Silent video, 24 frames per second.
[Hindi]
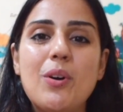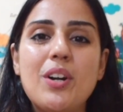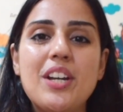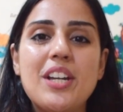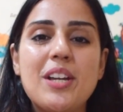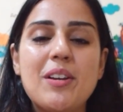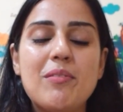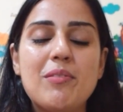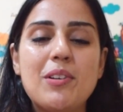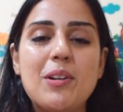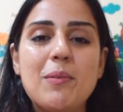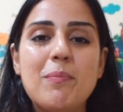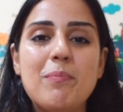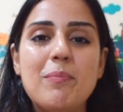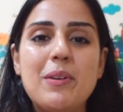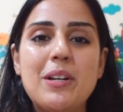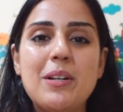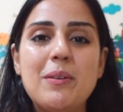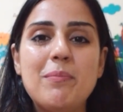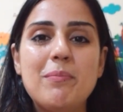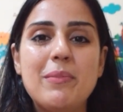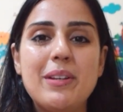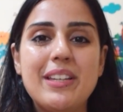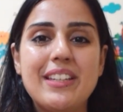और
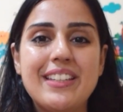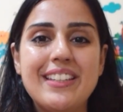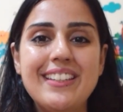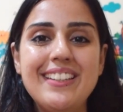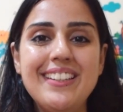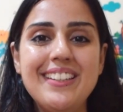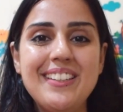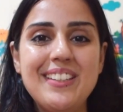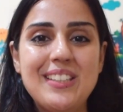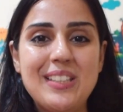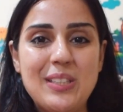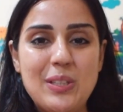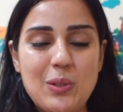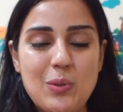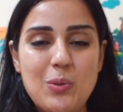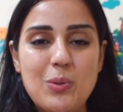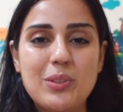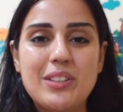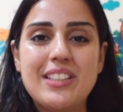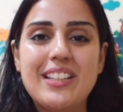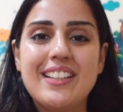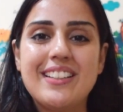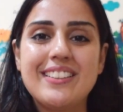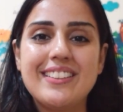डेवलपमेंट में ये
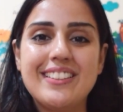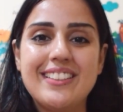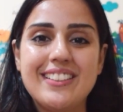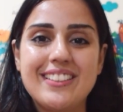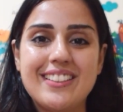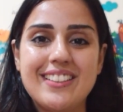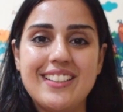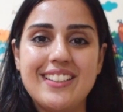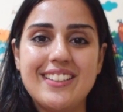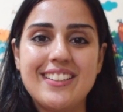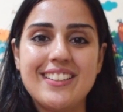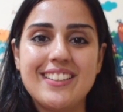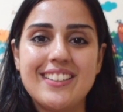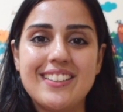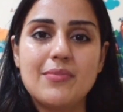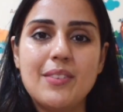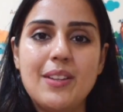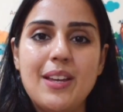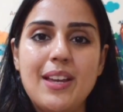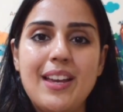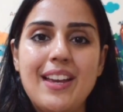योगदान देता है